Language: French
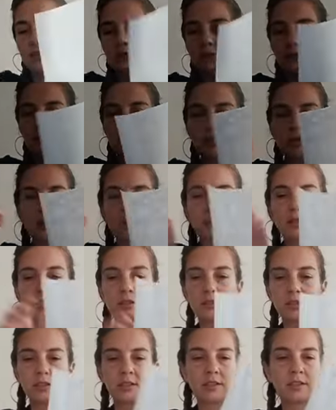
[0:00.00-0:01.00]
Voilà.
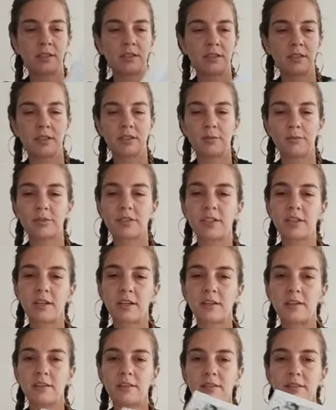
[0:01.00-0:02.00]
Comme
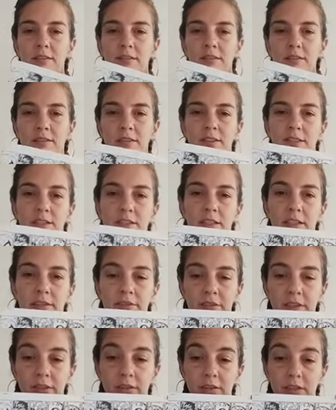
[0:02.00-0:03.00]
ça, ça
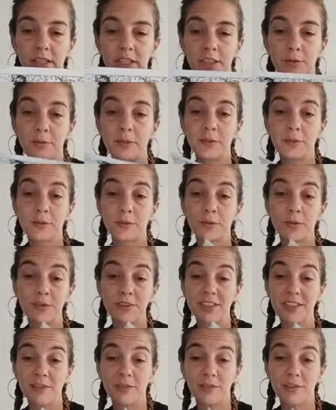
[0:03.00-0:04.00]
évite de gaspiller parce que vous
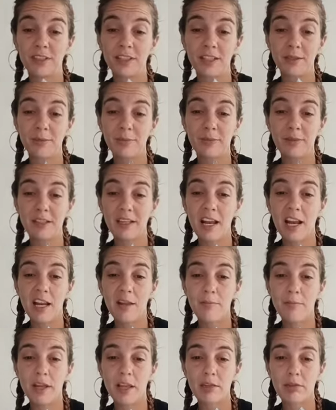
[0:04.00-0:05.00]
avez vu, il allait,
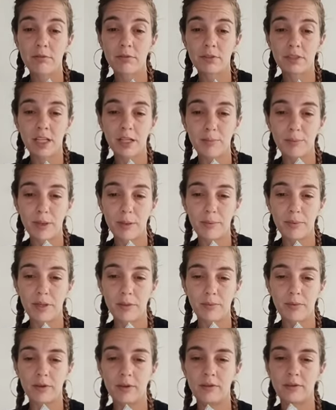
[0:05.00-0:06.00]
mettre tout ça de papier
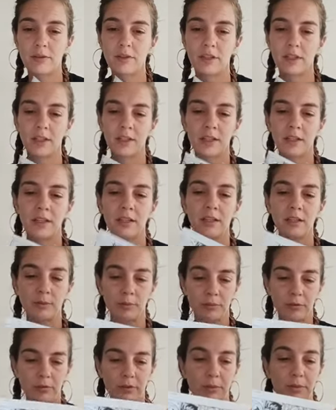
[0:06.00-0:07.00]
blanc. Et
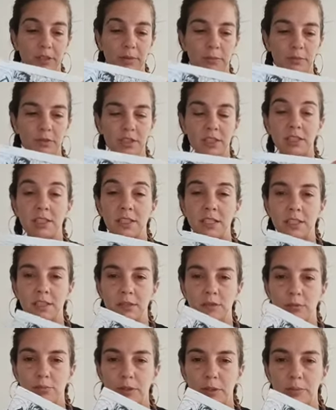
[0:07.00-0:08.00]
bon, on va pas se mentir, ça reste
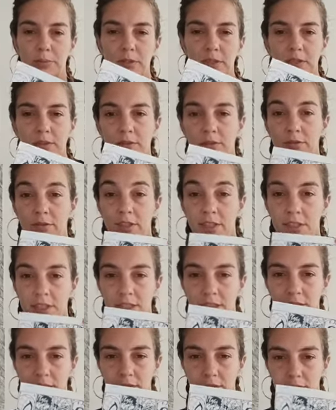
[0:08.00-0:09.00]
du papier euh, qu'on
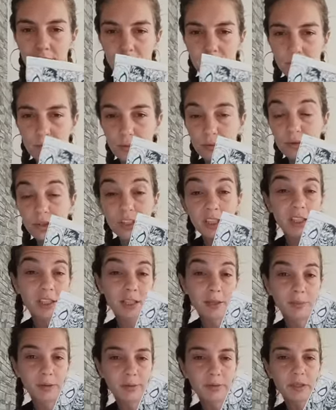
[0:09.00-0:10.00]
achète euh, plus cher
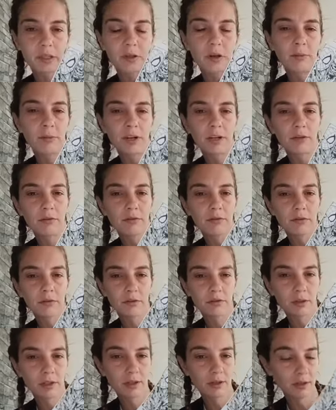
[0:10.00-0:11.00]
qu'un papier normal. Donc euh,
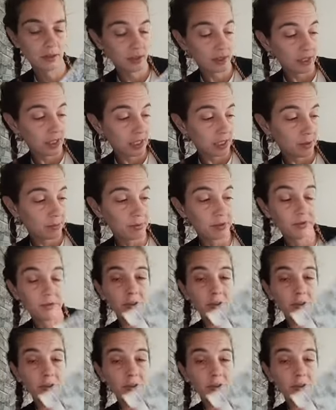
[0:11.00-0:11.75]
voilà. Mais vous